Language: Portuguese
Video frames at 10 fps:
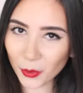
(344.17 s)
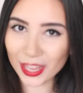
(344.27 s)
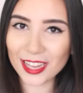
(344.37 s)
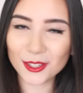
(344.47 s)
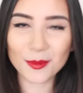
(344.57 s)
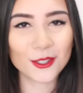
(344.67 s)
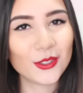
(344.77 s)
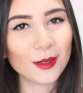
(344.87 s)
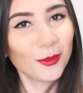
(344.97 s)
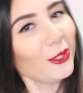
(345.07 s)
porque isso me
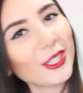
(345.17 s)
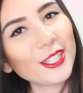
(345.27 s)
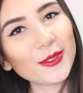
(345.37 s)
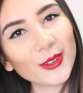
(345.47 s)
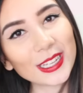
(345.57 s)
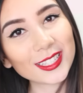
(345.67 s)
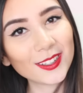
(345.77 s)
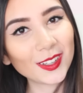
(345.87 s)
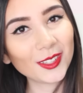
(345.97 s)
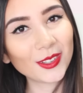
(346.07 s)
ajuda muito na
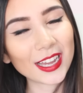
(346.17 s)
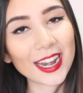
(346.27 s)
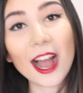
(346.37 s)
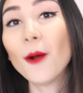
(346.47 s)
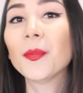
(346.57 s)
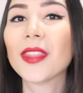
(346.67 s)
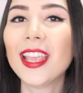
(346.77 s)
divulgação aqui do canal.